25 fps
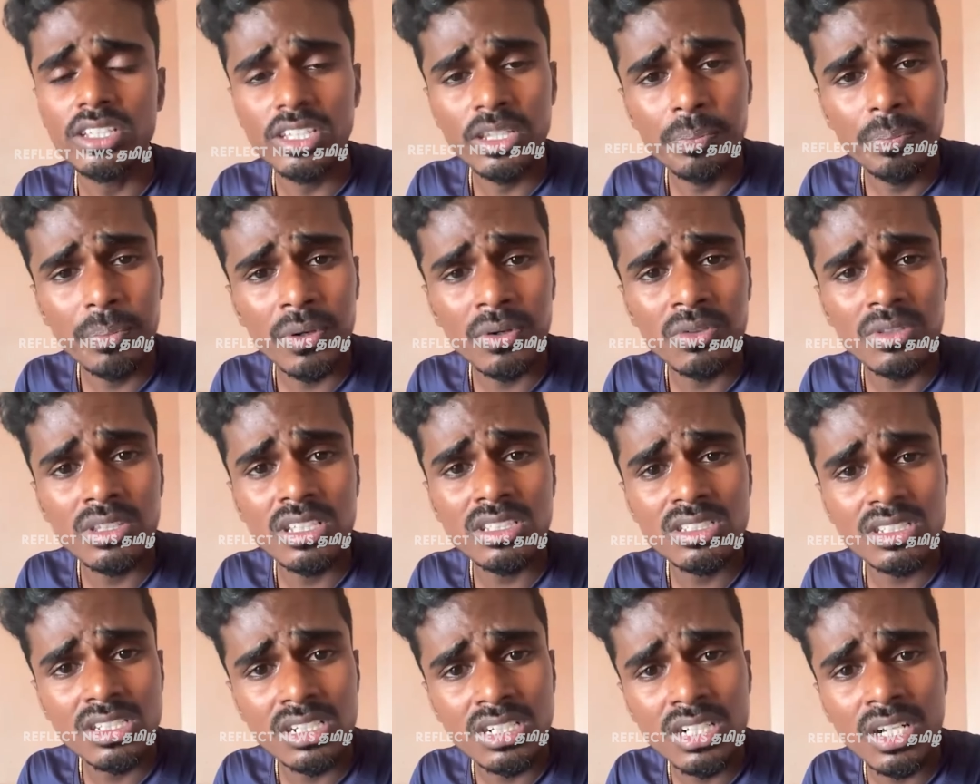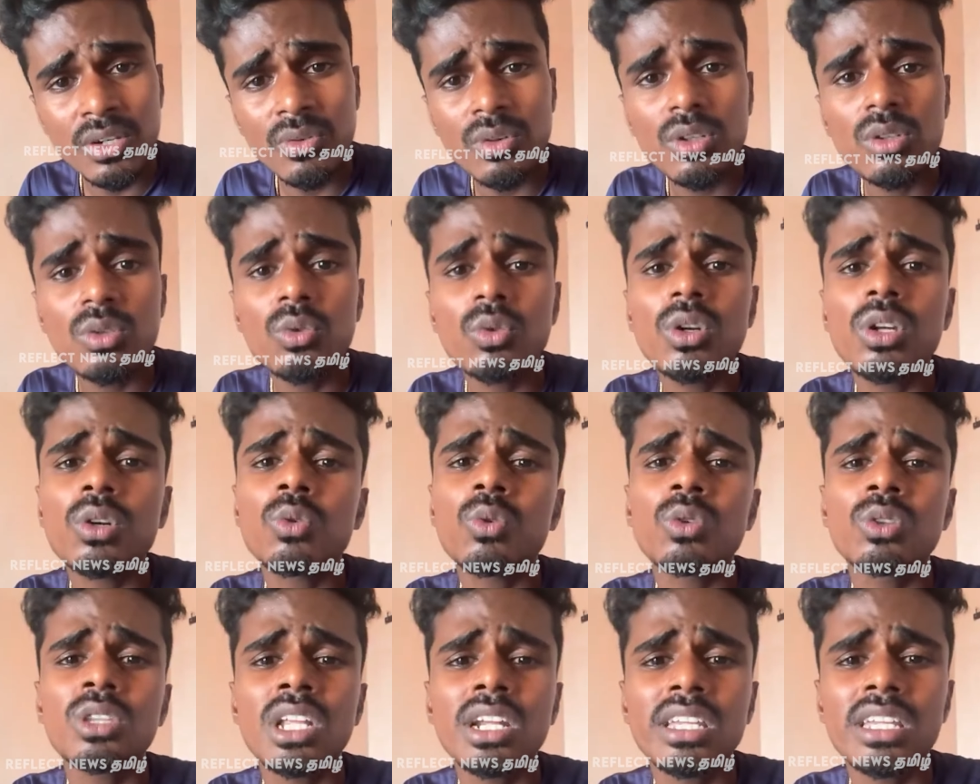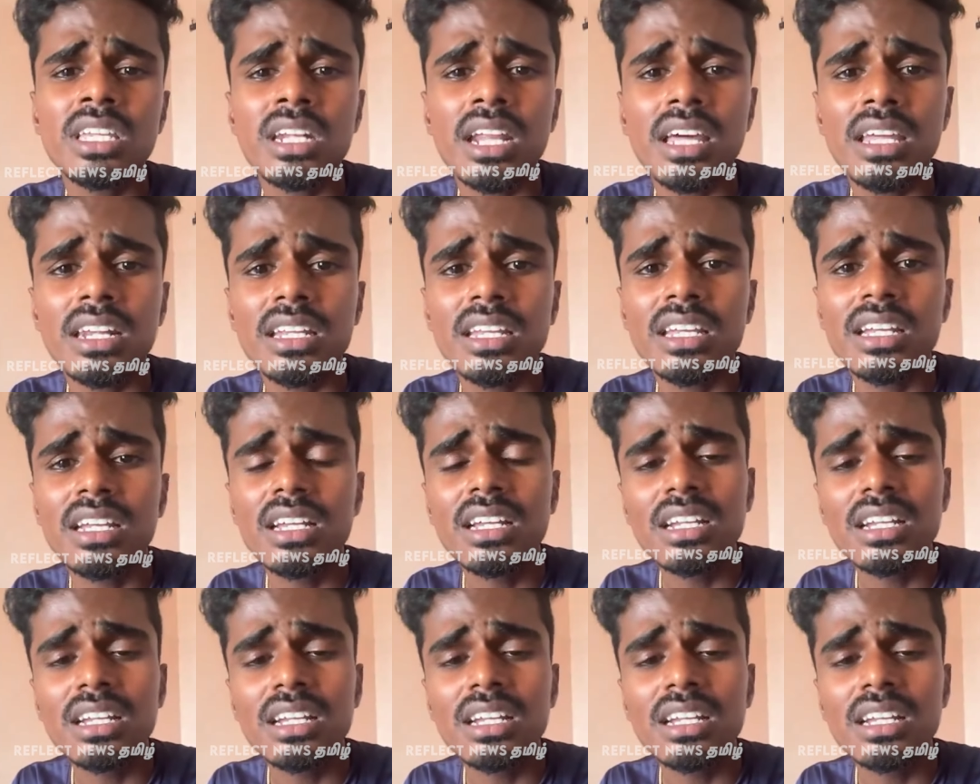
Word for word: இப்போ வந்து சின்னவர் கூட கொந்தளிக்கிறாரு